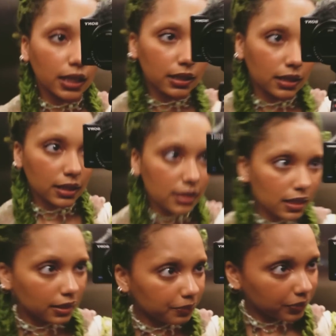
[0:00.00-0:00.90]
casa
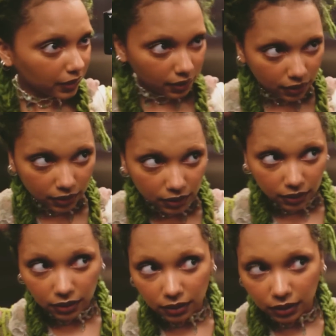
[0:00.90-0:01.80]
atrasada.
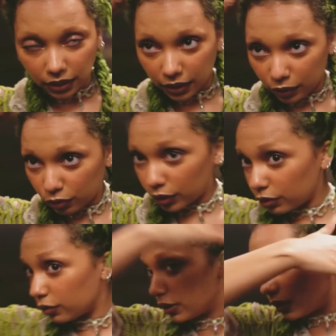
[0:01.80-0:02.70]
É, eu tô
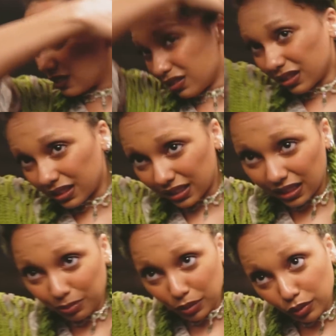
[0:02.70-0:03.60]
indo com esses coques
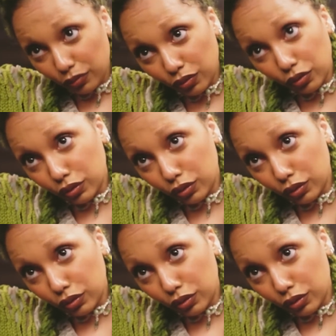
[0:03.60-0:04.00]
aqui porque eu vou.